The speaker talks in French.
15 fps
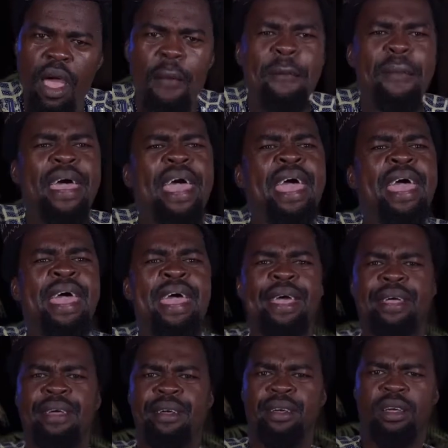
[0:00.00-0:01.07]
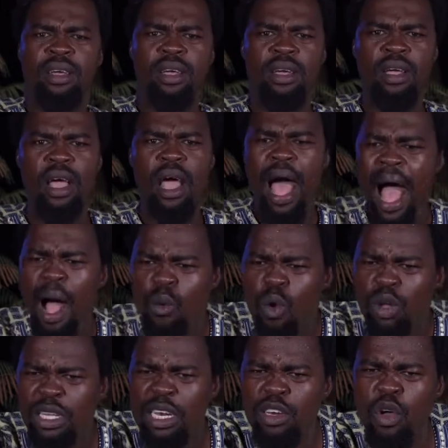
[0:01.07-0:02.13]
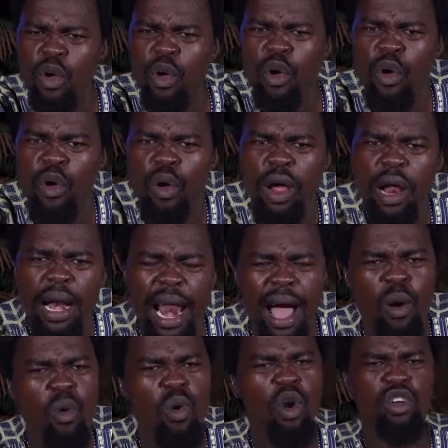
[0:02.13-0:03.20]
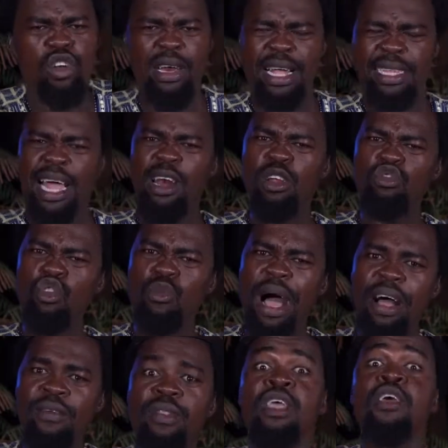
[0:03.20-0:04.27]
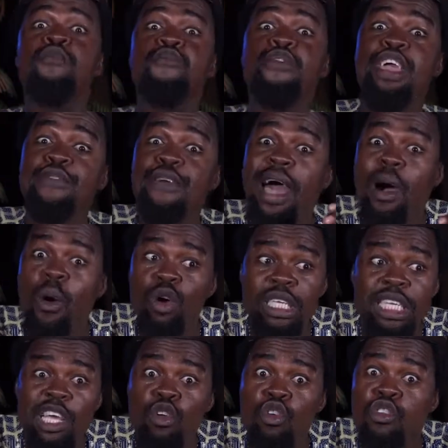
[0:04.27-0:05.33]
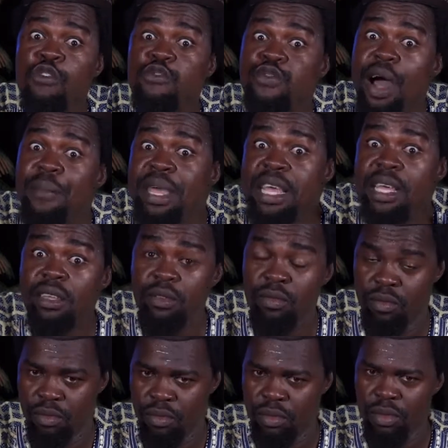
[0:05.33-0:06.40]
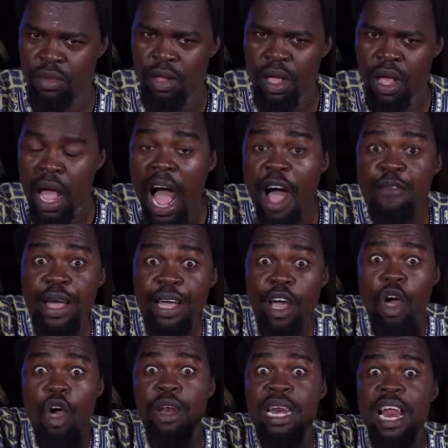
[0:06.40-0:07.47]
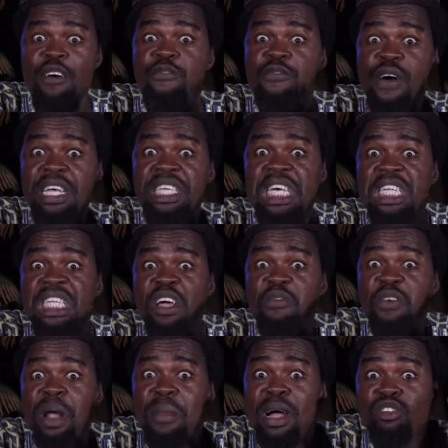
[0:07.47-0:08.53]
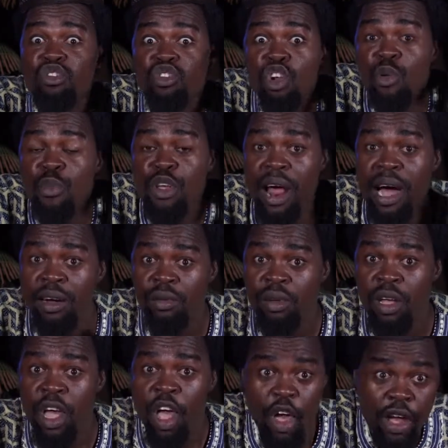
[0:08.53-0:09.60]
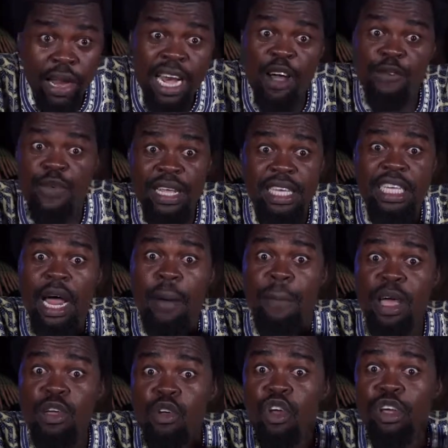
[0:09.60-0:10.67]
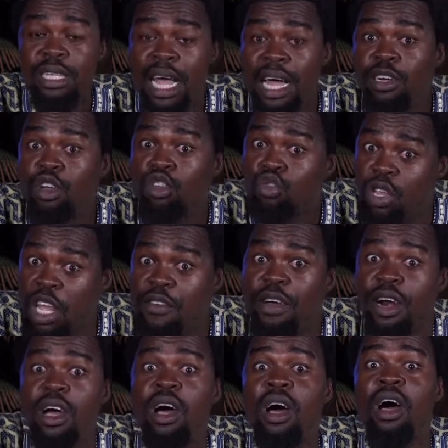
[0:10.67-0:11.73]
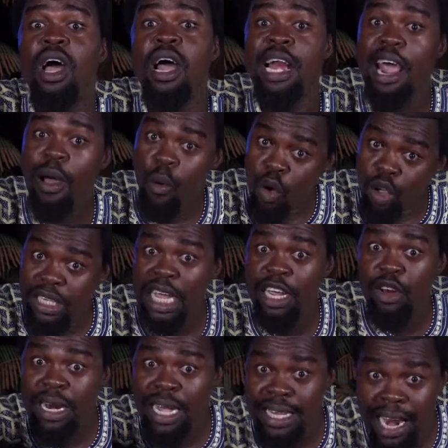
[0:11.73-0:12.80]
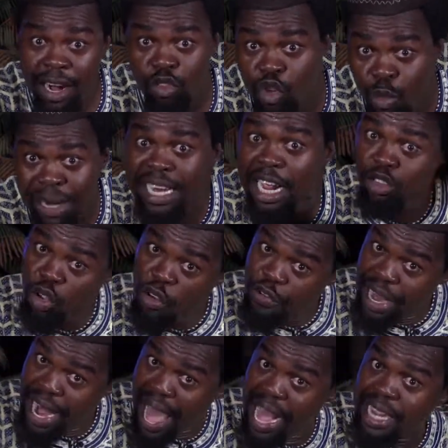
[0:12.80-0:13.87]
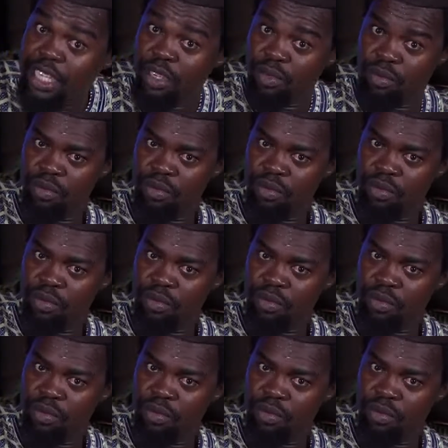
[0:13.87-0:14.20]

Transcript: Mais à côté de l'enclos de Nathalie Touba, vivait aussi une famille avec un enfant qui était vraiment turbulent. Un enfant qui n'a pas eu le temps de suivre euh, les conseils de Nathalie Touba dans son village